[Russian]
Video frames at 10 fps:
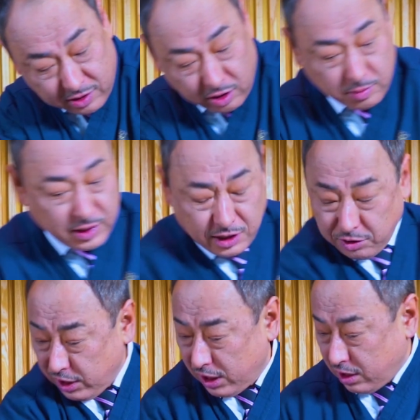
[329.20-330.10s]
на здоровье.
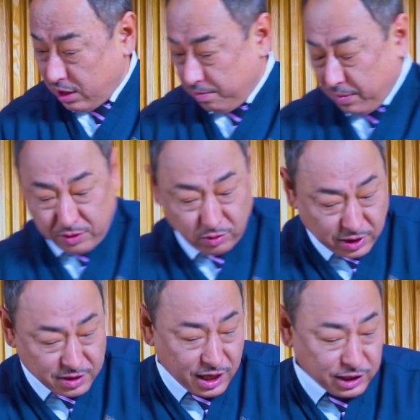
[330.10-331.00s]
Рыба
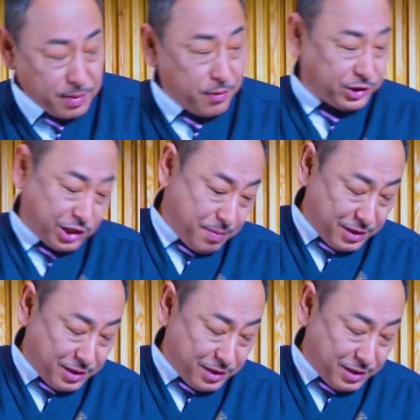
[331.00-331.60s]
чистая, пора заняться